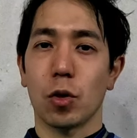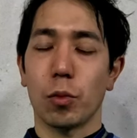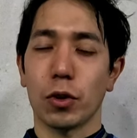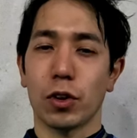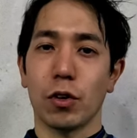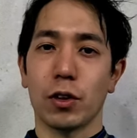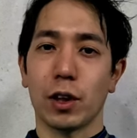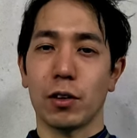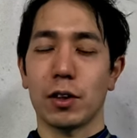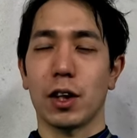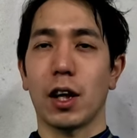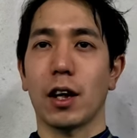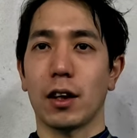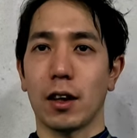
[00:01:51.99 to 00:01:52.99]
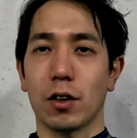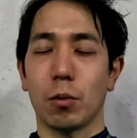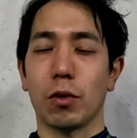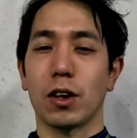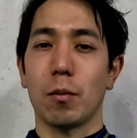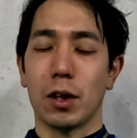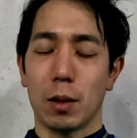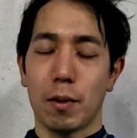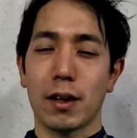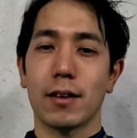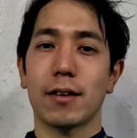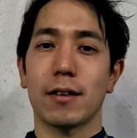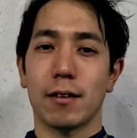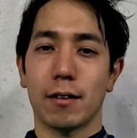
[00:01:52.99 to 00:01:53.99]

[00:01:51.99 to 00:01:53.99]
勝もっと良くなるんじゃないかなと思って見てます。